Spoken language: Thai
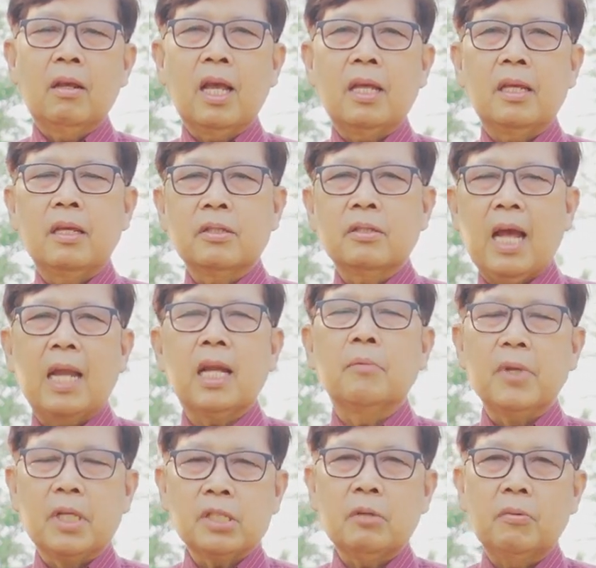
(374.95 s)
ในการดำ
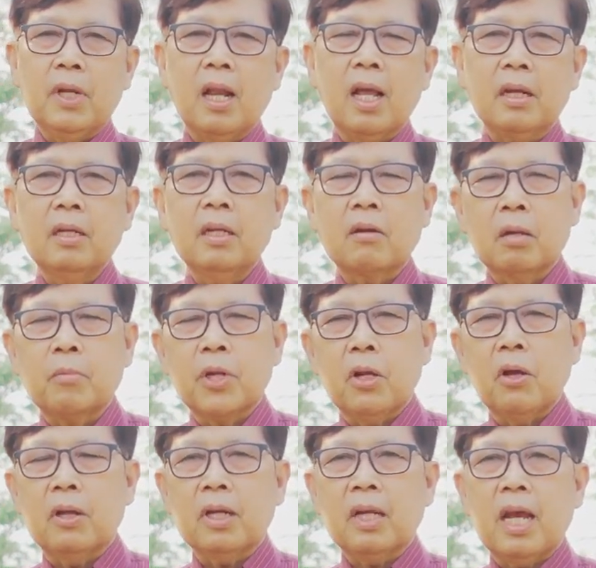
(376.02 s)
เนินชีวิตหลังเดือนรอม
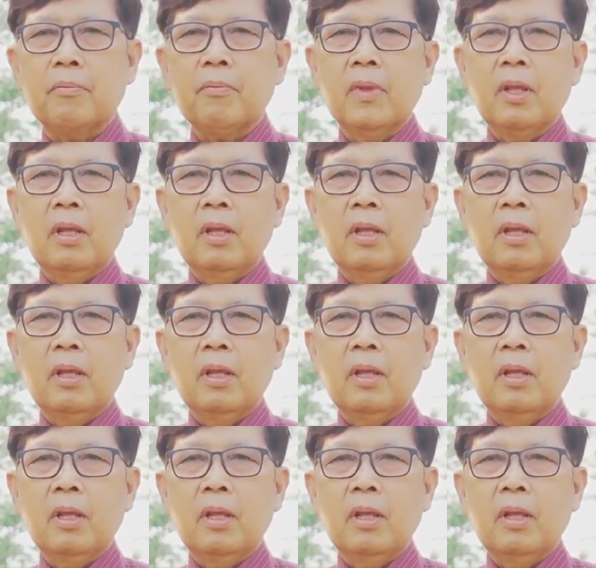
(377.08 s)
ฎอนครับ